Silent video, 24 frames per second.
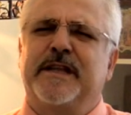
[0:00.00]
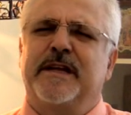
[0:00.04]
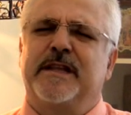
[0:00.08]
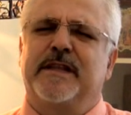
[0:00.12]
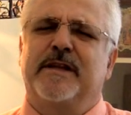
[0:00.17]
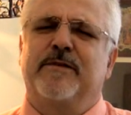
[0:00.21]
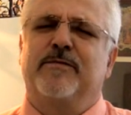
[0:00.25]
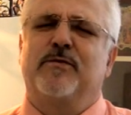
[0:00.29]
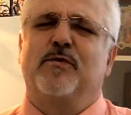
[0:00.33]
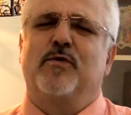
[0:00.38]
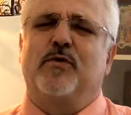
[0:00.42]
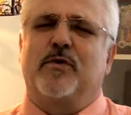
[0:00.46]
до
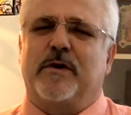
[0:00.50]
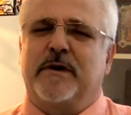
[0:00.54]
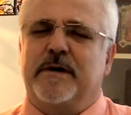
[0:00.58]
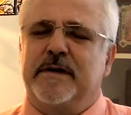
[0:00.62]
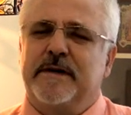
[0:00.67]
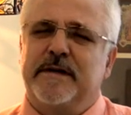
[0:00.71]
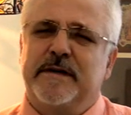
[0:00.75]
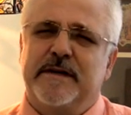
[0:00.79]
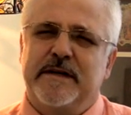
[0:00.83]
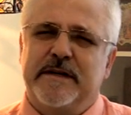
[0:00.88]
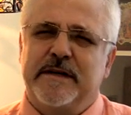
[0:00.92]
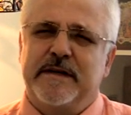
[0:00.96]

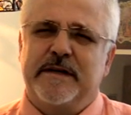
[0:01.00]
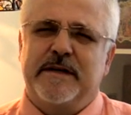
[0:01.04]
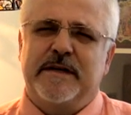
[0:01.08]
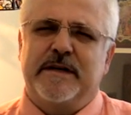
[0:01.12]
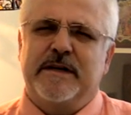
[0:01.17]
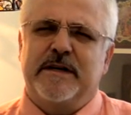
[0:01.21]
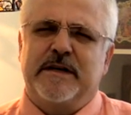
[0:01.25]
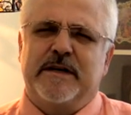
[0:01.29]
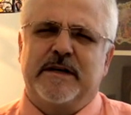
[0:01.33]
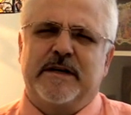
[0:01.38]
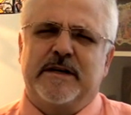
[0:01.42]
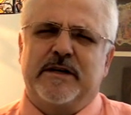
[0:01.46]
двух,
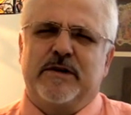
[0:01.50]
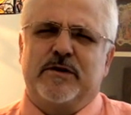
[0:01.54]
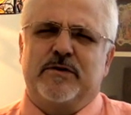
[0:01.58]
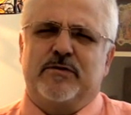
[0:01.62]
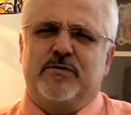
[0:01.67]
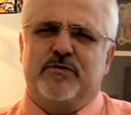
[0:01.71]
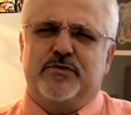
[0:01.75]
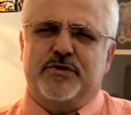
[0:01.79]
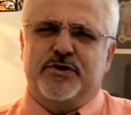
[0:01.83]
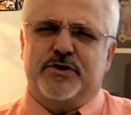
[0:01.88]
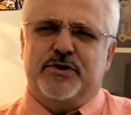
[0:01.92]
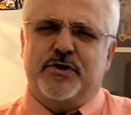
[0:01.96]

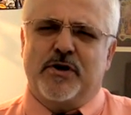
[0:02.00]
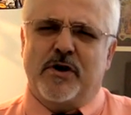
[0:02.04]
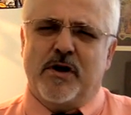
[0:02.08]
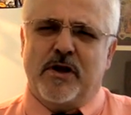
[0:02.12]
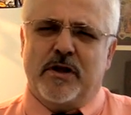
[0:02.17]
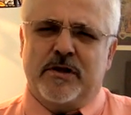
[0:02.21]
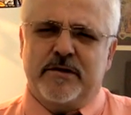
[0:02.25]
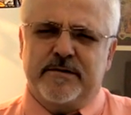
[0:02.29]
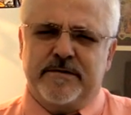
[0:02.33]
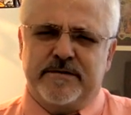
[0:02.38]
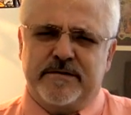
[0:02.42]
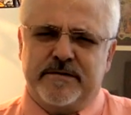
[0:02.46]

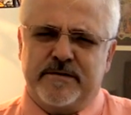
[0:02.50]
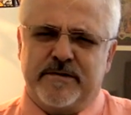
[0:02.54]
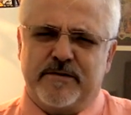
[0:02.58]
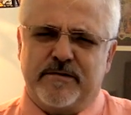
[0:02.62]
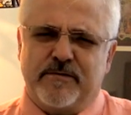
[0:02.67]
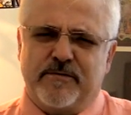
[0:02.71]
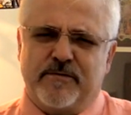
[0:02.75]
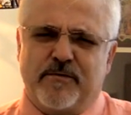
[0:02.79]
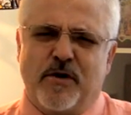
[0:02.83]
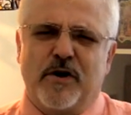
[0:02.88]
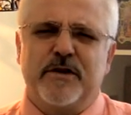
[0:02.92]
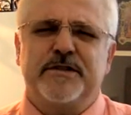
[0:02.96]
ушел
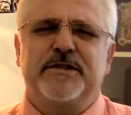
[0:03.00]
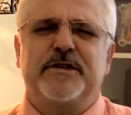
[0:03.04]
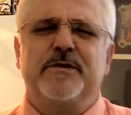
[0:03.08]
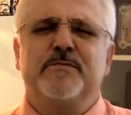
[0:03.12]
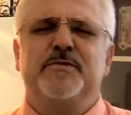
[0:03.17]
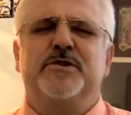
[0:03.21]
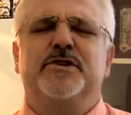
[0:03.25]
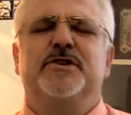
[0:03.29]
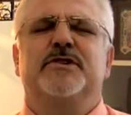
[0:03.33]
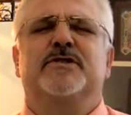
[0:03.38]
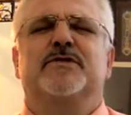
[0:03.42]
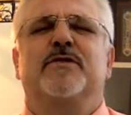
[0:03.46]

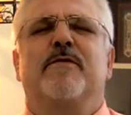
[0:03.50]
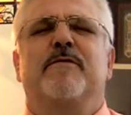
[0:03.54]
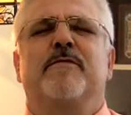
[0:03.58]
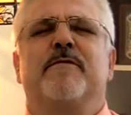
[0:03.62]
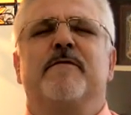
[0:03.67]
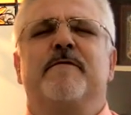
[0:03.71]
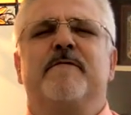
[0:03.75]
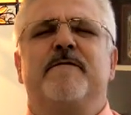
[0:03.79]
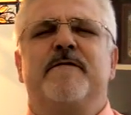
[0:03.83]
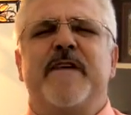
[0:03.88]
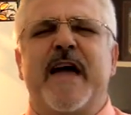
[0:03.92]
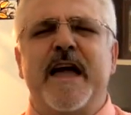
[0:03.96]
8 часов
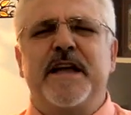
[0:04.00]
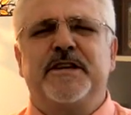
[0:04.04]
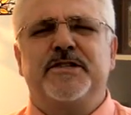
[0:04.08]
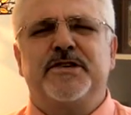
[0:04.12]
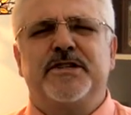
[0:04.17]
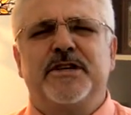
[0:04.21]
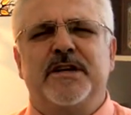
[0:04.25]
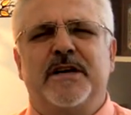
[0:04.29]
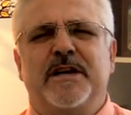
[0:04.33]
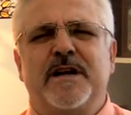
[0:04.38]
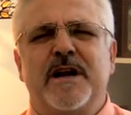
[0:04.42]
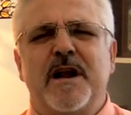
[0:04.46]

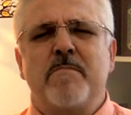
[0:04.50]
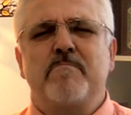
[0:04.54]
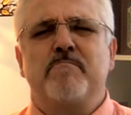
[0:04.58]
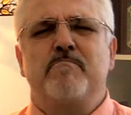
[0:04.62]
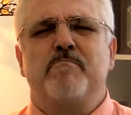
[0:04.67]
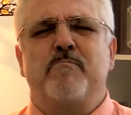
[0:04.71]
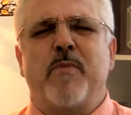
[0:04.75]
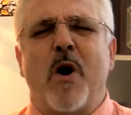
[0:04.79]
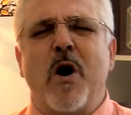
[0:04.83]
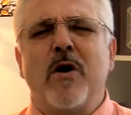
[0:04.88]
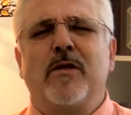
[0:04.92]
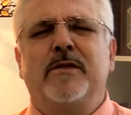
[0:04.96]
вечера
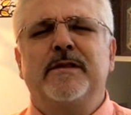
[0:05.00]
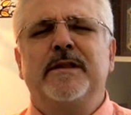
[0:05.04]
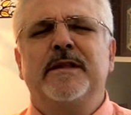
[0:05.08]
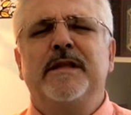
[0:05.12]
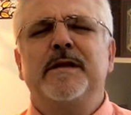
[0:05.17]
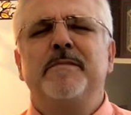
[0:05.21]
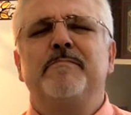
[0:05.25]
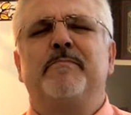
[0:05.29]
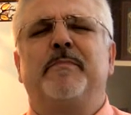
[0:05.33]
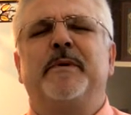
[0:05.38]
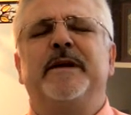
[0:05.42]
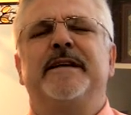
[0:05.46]

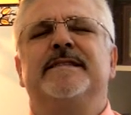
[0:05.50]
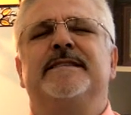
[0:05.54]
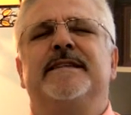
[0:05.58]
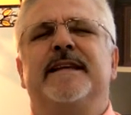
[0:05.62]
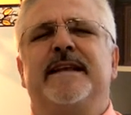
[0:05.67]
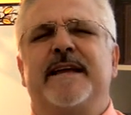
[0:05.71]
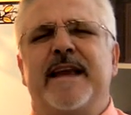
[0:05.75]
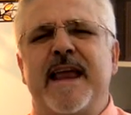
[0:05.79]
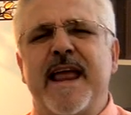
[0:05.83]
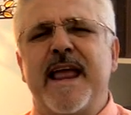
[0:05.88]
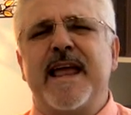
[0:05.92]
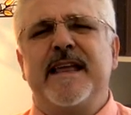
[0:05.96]
полный
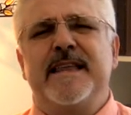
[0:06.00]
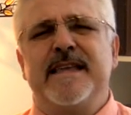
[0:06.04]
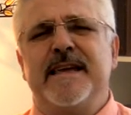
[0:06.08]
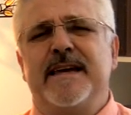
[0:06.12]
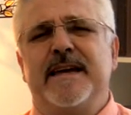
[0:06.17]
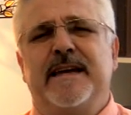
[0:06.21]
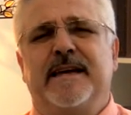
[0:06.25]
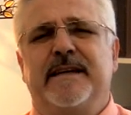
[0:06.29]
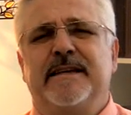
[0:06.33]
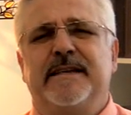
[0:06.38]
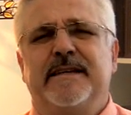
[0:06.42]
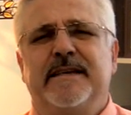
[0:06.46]

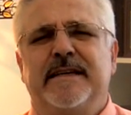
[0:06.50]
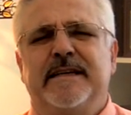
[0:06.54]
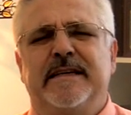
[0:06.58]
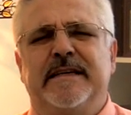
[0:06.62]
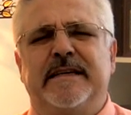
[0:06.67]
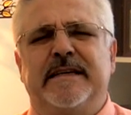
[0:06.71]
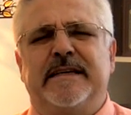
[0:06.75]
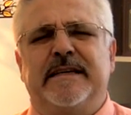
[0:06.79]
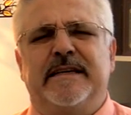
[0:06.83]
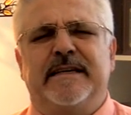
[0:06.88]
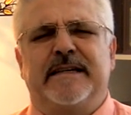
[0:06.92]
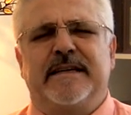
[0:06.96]
презрения
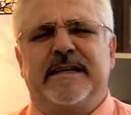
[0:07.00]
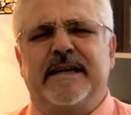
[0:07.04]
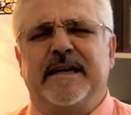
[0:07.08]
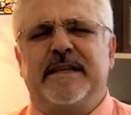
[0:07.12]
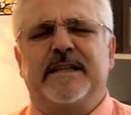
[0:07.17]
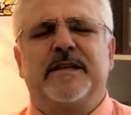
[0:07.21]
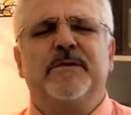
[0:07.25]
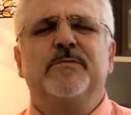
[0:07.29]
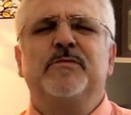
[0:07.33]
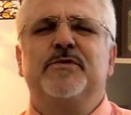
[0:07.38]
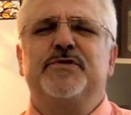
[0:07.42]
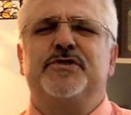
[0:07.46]
к
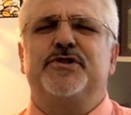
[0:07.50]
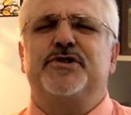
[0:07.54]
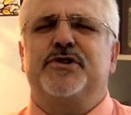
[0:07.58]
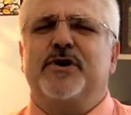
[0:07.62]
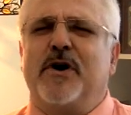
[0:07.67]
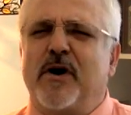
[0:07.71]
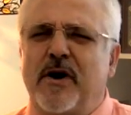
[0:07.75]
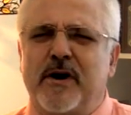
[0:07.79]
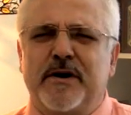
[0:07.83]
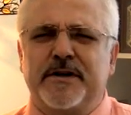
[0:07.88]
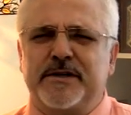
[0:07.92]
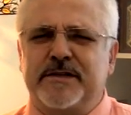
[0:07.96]
этому
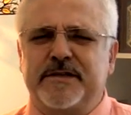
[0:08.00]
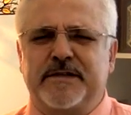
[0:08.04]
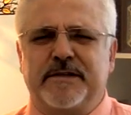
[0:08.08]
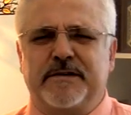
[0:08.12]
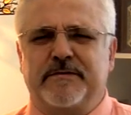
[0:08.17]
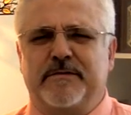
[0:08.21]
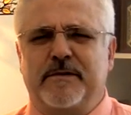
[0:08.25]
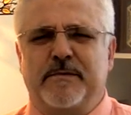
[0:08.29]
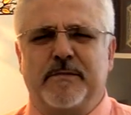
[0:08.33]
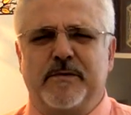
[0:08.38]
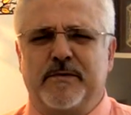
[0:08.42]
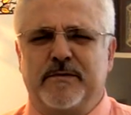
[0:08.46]

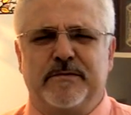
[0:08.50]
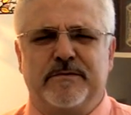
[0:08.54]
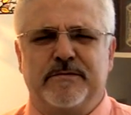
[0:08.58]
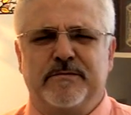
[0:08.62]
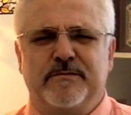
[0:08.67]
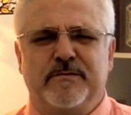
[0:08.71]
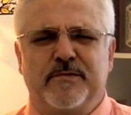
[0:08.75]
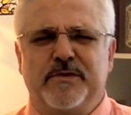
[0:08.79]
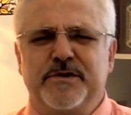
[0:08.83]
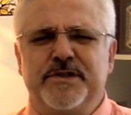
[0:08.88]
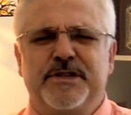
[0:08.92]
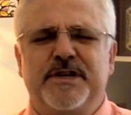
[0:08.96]
черствому,
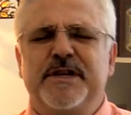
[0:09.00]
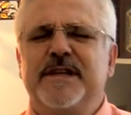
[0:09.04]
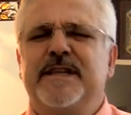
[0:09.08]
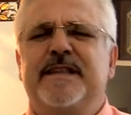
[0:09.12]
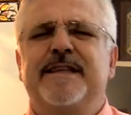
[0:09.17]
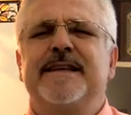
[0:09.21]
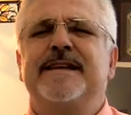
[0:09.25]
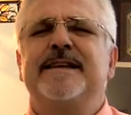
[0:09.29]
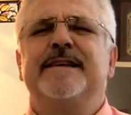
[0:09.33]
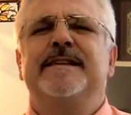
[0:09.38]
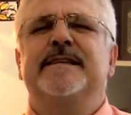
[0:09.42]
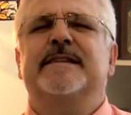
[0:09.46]

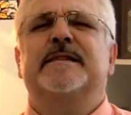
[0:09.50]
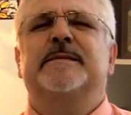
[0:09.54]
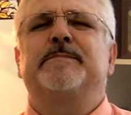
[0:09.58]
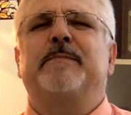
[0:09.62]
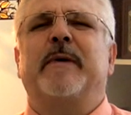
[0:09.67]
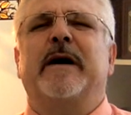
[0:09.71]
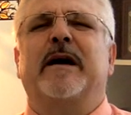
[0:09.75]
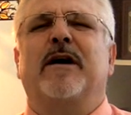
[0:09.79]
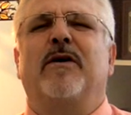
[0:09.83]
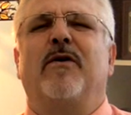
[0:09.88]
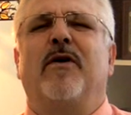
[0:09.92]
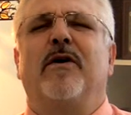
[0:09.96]
мучительно
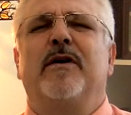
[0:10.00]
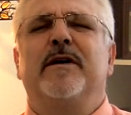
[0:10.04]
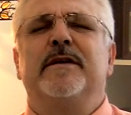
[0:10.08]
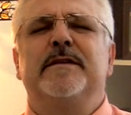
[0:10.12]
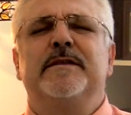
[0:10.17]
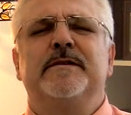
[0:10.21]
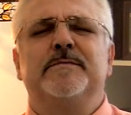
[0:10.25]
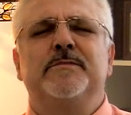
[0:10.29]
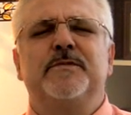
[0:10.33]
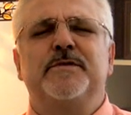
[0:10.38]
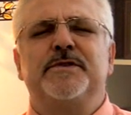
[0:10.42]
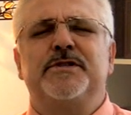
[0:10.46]

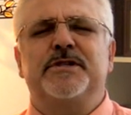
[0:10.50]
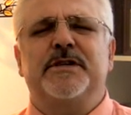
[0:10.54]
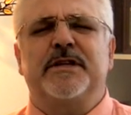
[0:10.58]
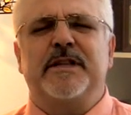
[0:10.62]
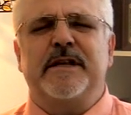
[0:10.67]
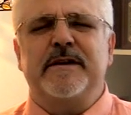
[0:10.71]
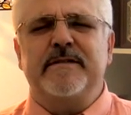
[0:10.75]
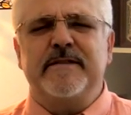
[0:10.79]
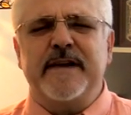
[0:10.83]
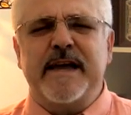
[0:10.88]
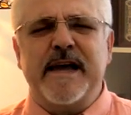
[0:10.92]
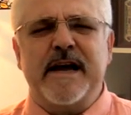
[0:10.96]
спокойному
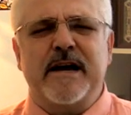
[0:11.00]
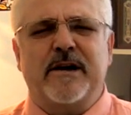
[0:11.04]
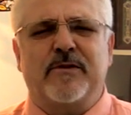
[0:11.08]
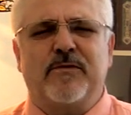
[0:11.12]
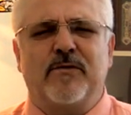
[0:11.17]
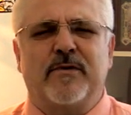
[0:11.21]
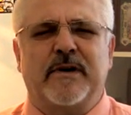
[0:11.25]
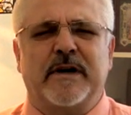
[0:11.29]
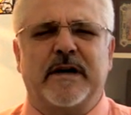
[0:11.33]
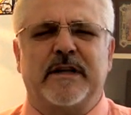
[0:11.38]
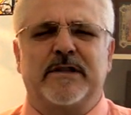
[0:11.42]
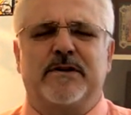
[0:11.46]

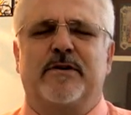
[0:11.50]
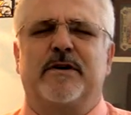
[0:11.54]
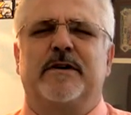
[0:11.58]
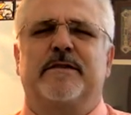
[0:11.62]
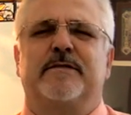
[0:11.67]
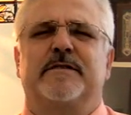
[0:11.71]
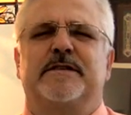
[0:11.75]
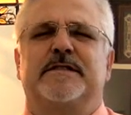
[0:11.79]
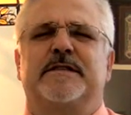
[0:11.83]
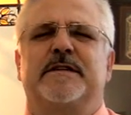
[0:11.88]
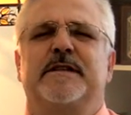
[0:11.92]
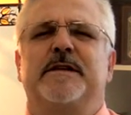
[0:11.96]
человеку,
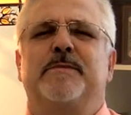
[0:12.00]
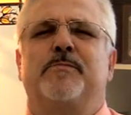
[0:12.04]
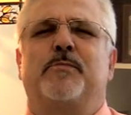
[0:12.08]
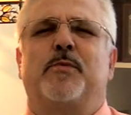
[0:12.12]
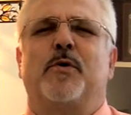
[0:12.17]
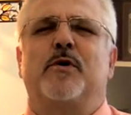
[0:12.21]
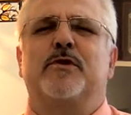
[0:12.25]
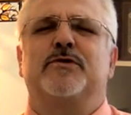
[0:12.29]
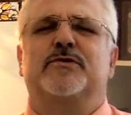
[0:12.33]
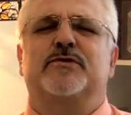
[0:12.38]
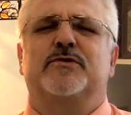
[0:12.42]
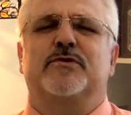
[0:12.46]
которого
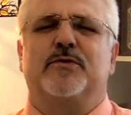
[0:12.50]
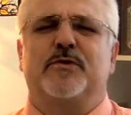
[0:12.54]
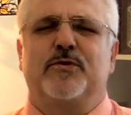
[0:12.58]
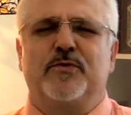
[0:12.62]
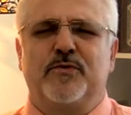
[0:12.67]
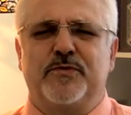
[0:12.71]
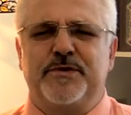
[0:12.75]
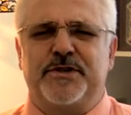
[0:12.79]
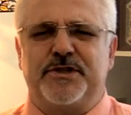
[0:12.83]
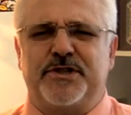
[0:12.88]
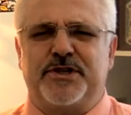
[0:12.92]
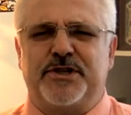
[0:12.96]
слепой
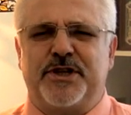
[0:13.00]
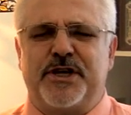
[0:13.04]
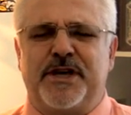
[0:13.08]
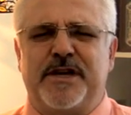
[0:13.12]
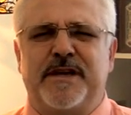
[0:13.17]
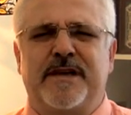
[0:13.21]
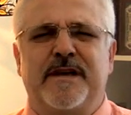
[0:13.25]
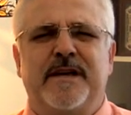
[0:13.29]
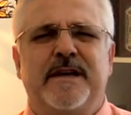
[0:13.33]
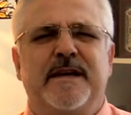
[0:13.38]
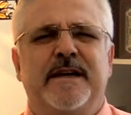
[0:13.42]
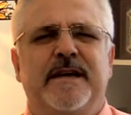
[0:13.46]

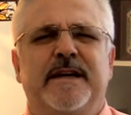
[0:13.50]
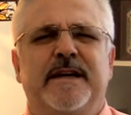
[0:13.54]
случай